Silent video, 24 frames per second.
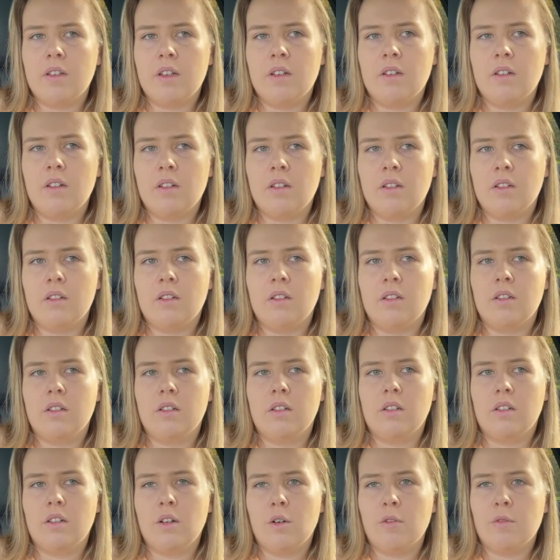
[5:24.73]
ein
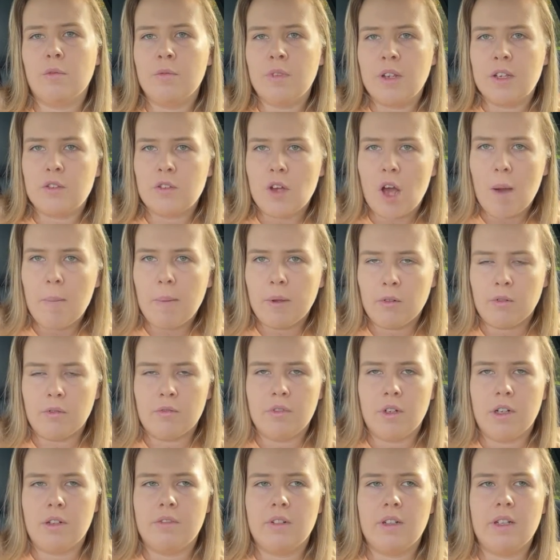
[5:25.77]
äh, auf dem Weg zur Arbeit
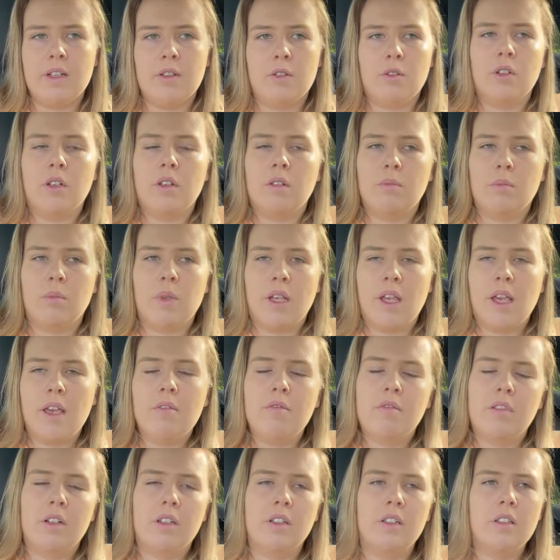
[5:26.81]
Unfall war, also ein
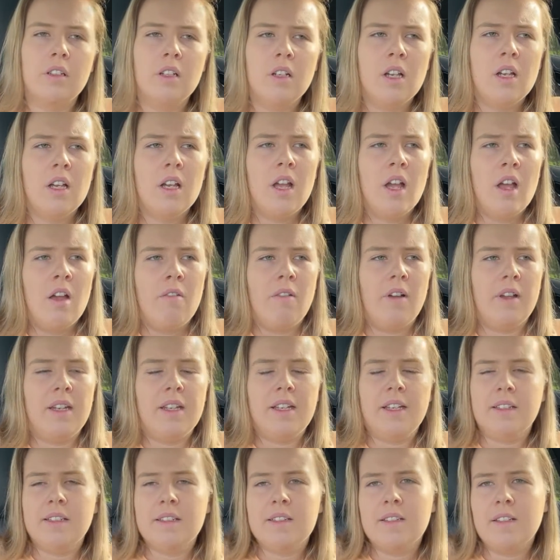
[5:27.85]
BG-Fall, war die
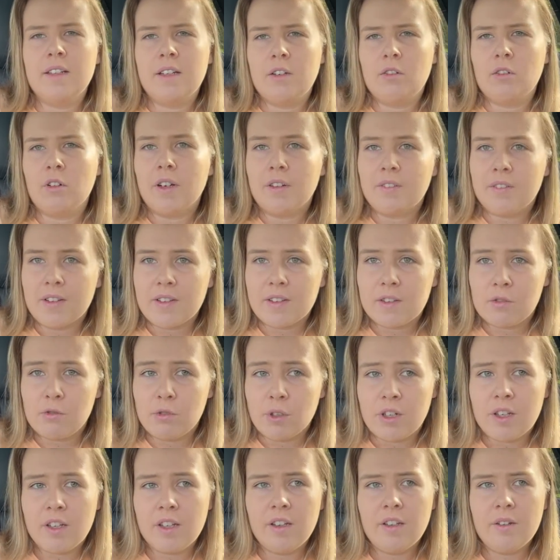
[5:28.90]
ganze Sache noch etwas
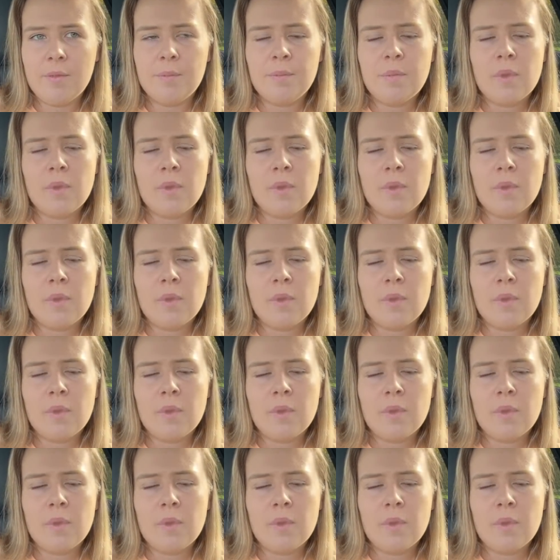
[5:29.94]
tricky.